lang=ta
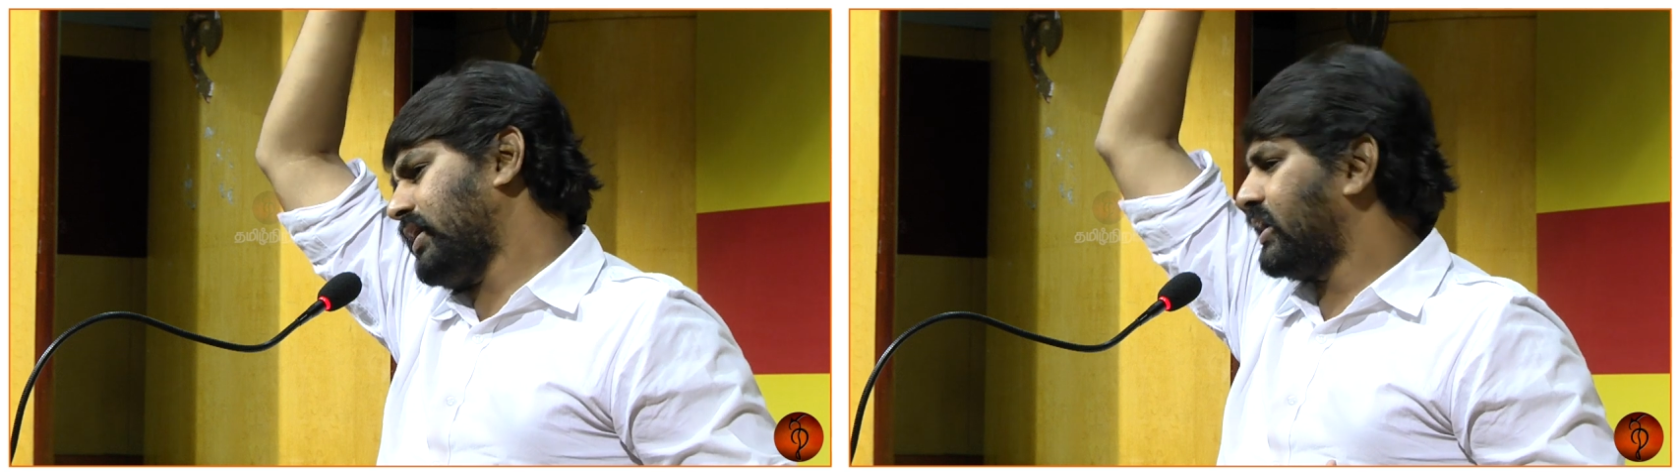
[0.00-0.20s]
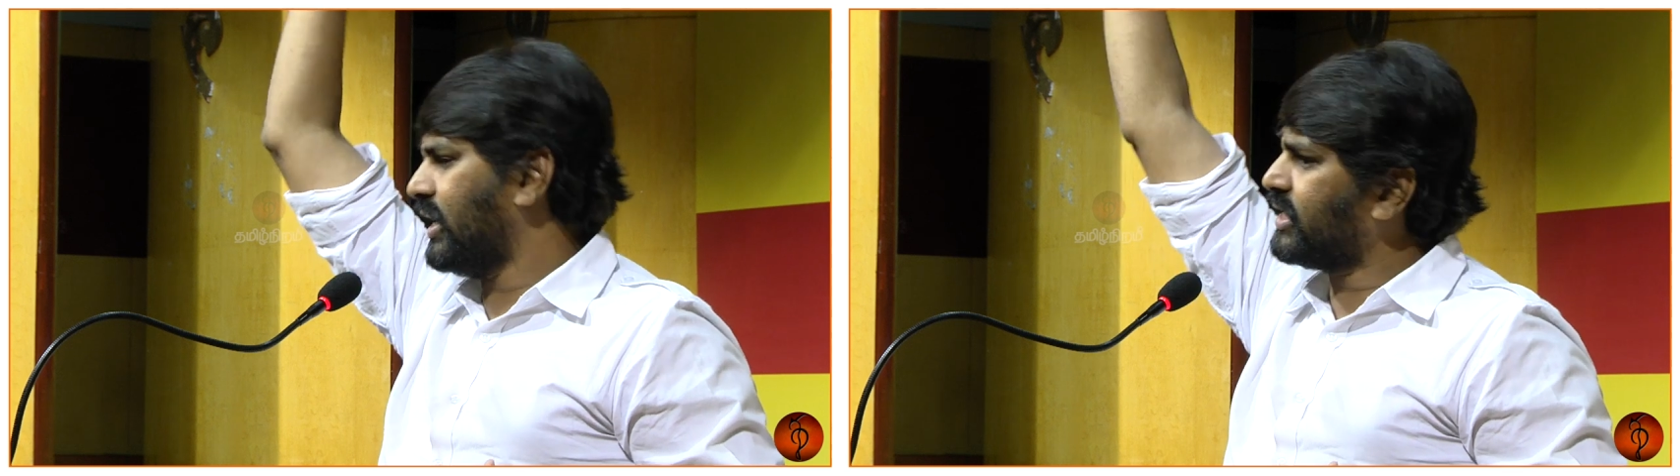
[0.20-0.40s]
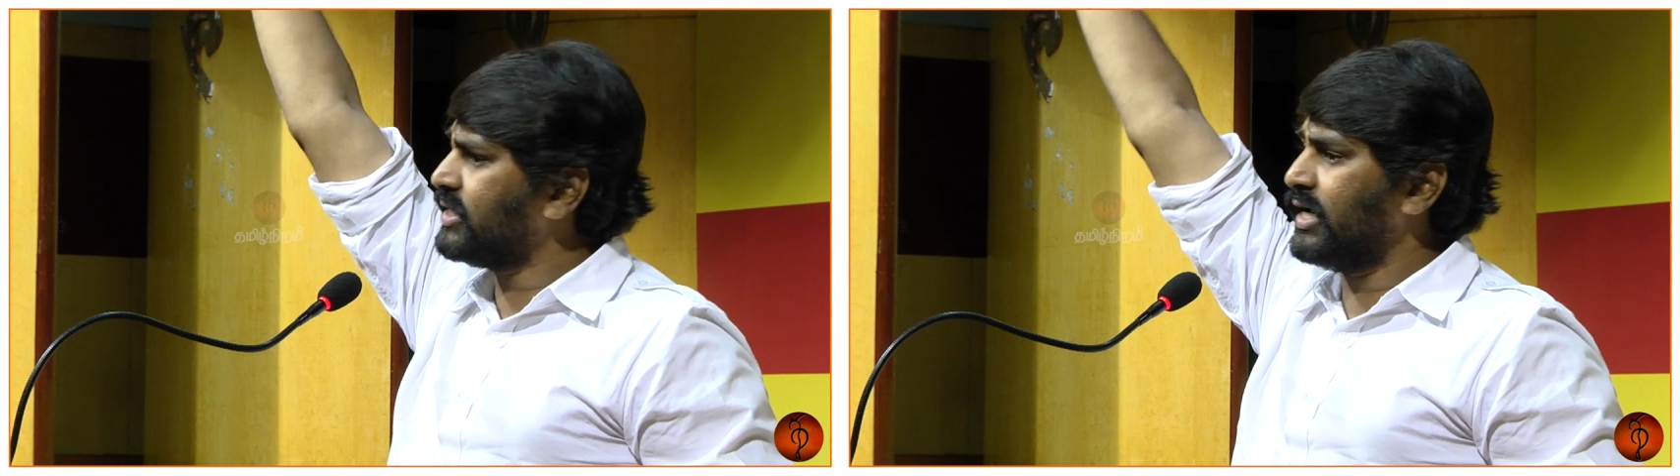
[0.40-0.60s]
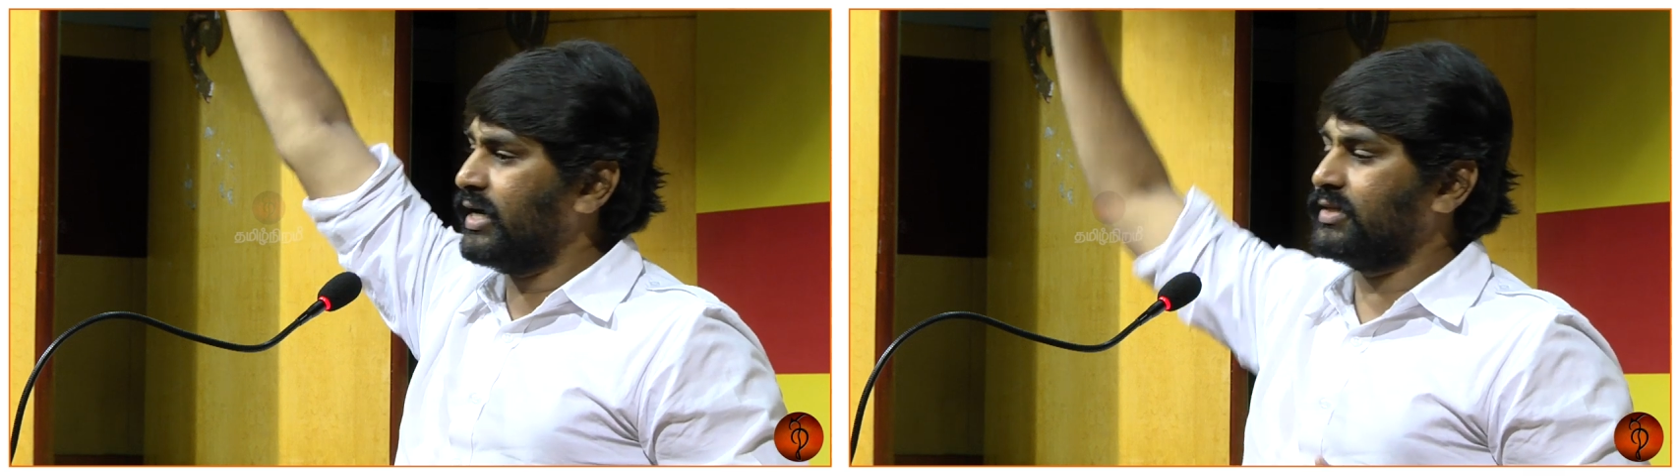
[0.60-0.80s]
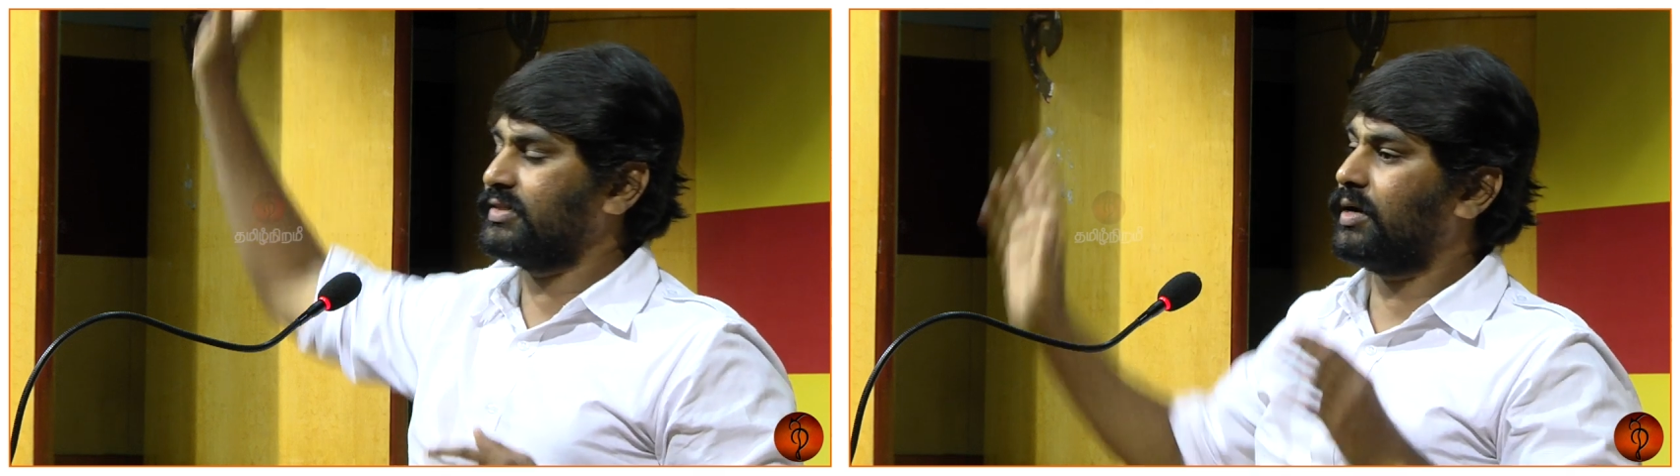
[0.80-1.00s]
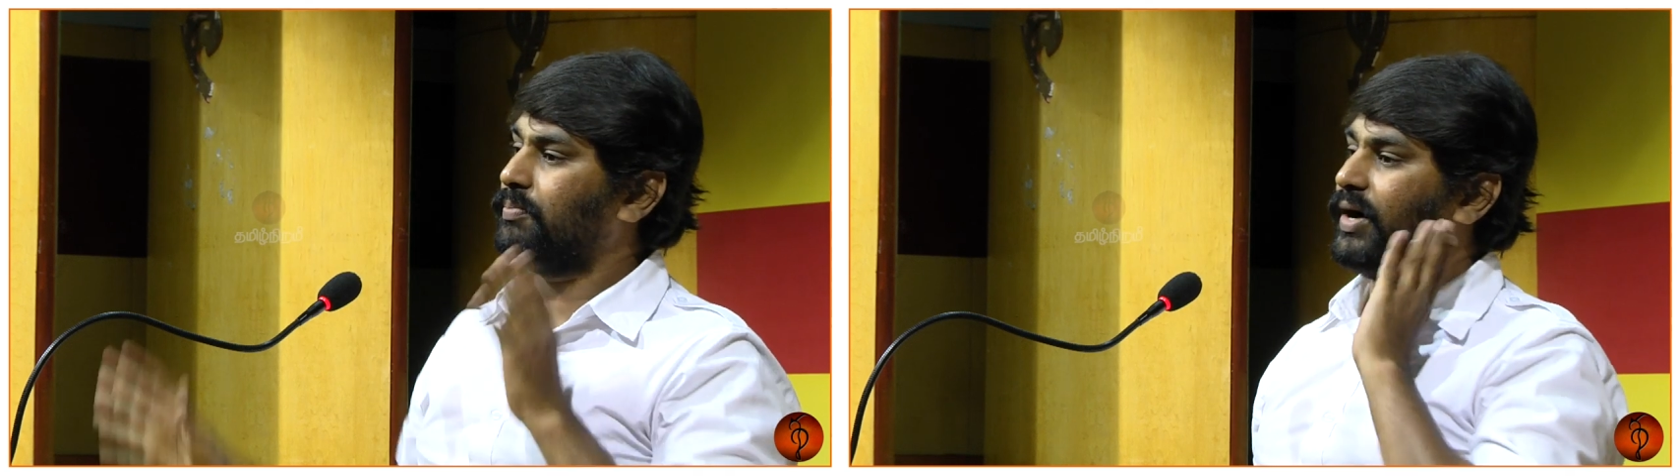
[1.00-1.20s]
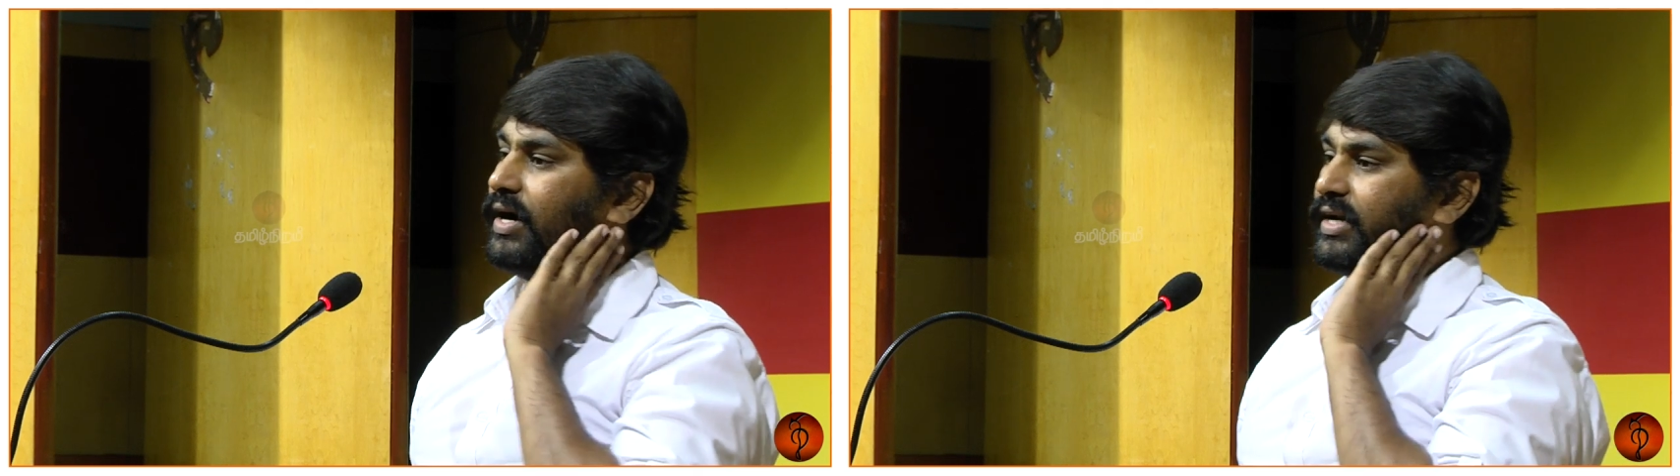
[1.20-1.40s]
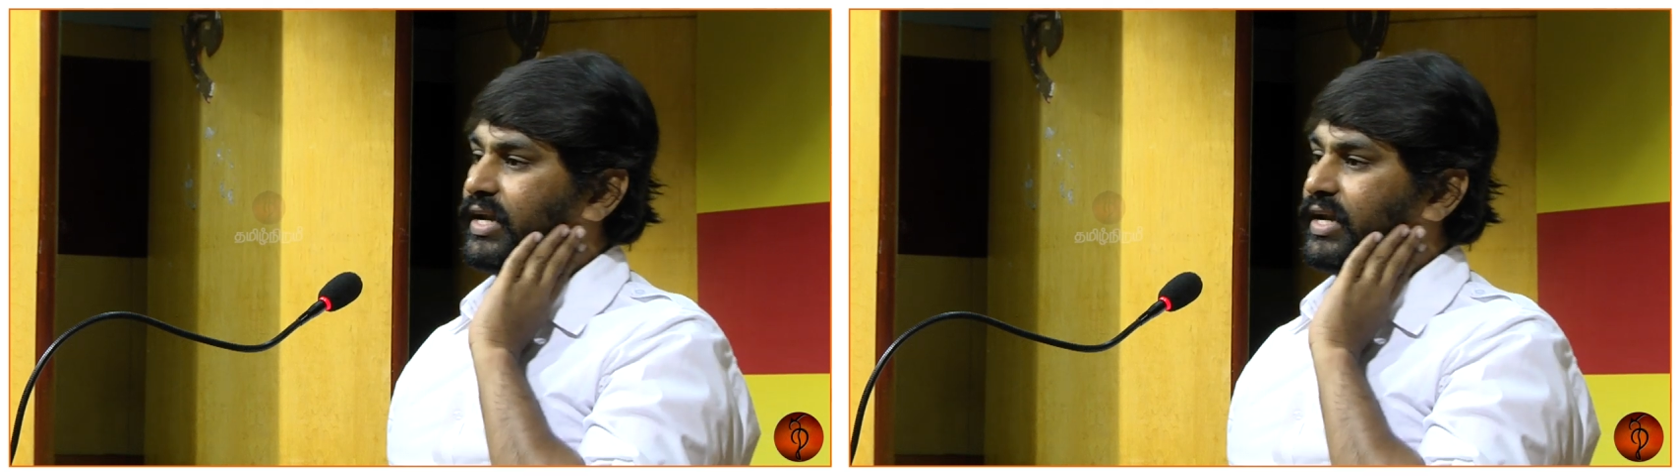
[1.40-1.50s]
வேறு இலக்குகளை அது சிறப்பாக